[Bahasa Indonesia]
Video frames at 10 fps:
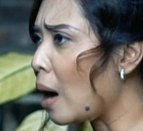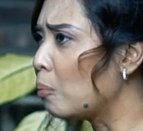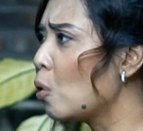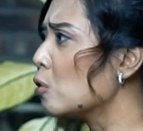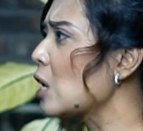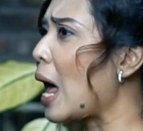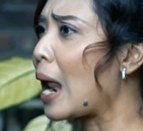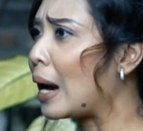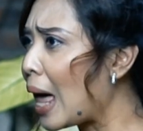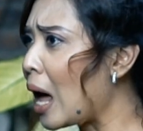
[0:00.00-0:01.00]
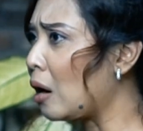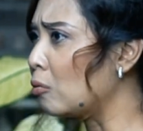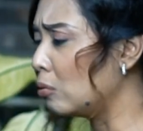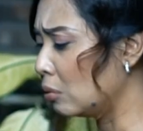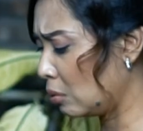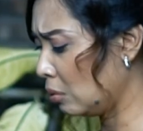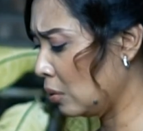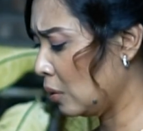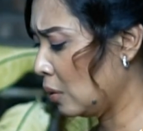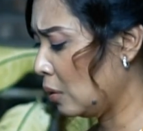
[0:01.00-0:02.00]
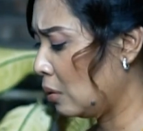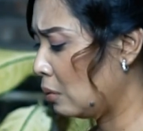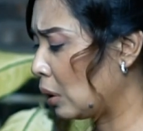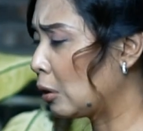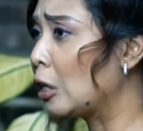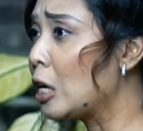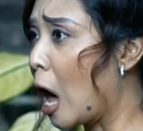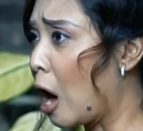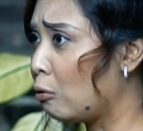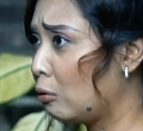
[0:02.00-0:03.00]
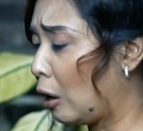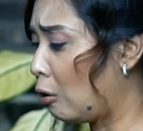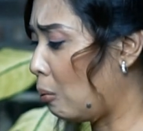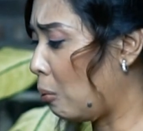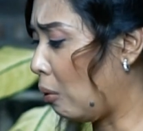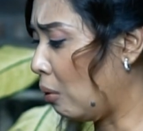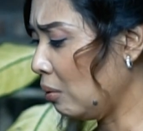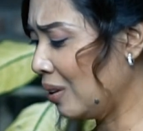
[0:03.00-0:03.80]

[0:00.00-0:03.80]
lah mbok salah aku wedi aku nek ngomong